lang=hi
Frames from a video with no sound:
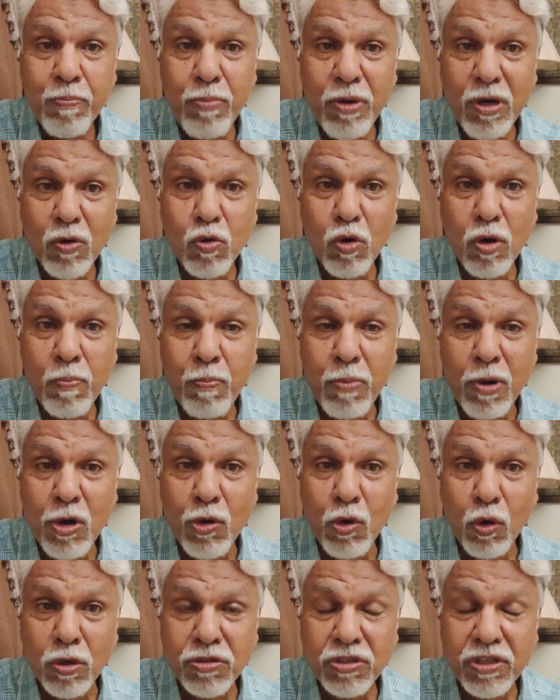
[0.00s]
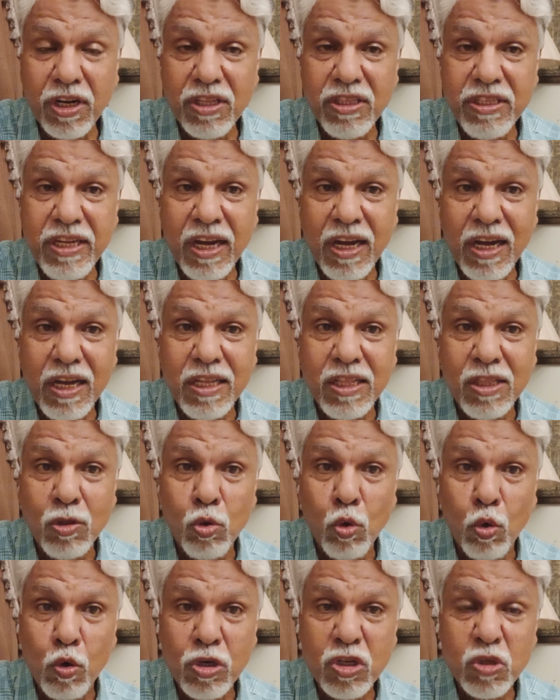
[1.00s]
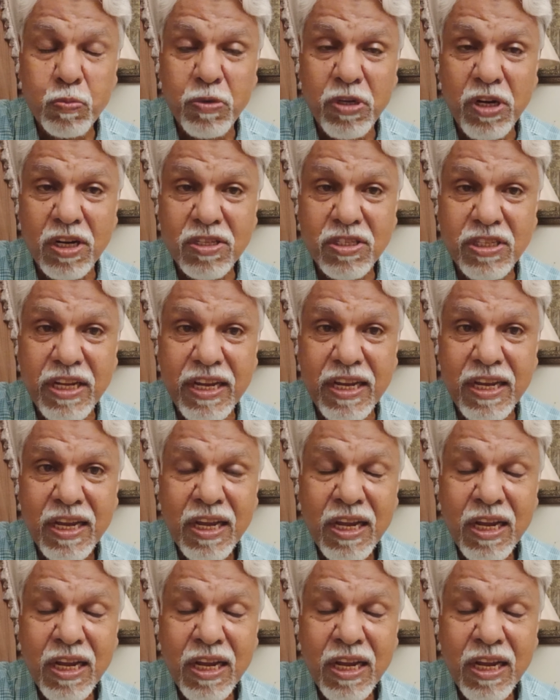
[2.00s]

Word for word: बिल्कुल बुलडोज कर दिया इन दो स्पिनर्स ने